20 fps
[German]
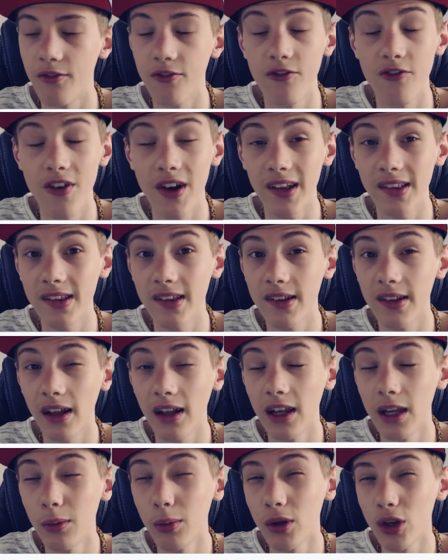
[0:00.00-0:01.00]
Was ist
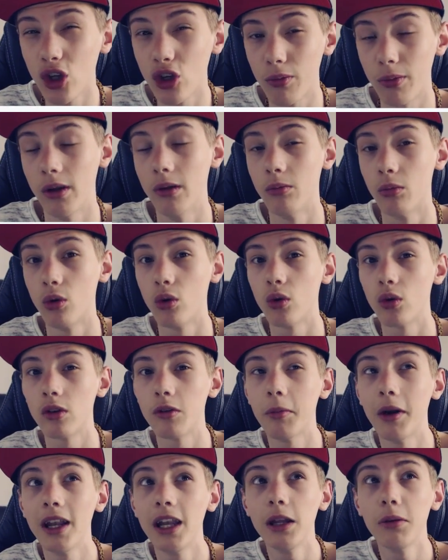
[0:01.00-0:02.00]
dein
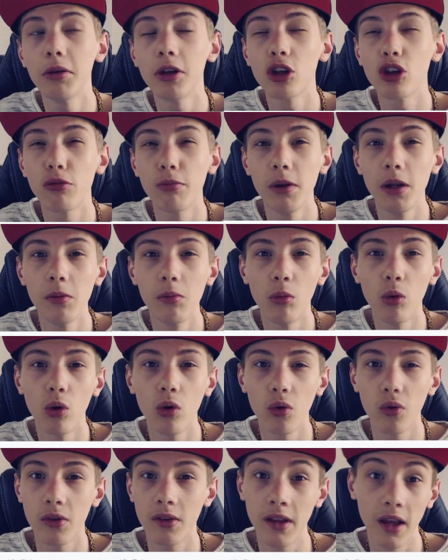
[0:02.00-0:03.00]
Lieblingsspielmodus? Mein
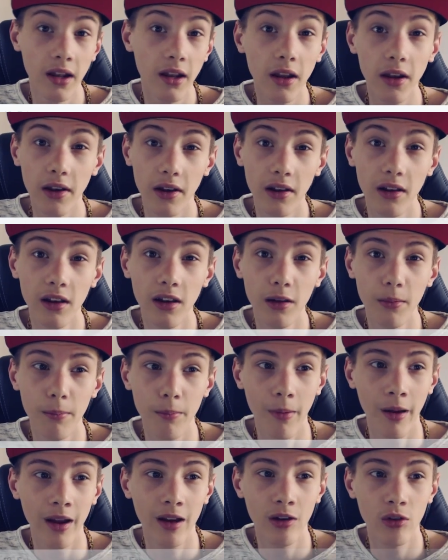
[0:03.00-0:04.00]
Lieblingsspielmodus generell
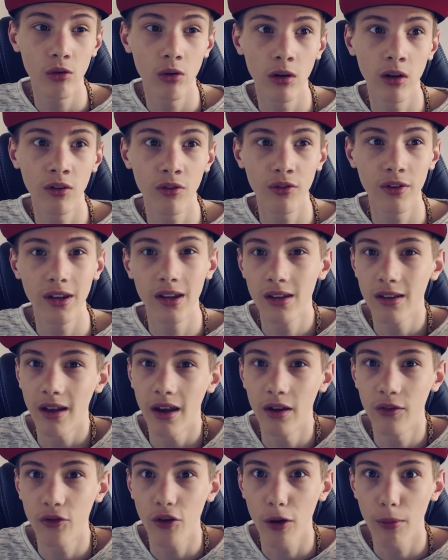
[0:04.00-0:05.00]
im Minecraft ist
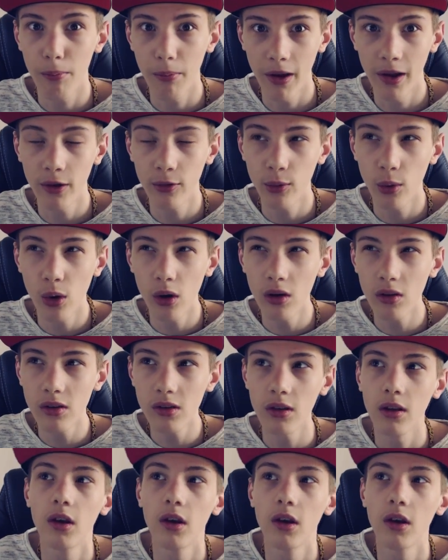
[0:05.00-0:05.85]
einfach Bad Wars.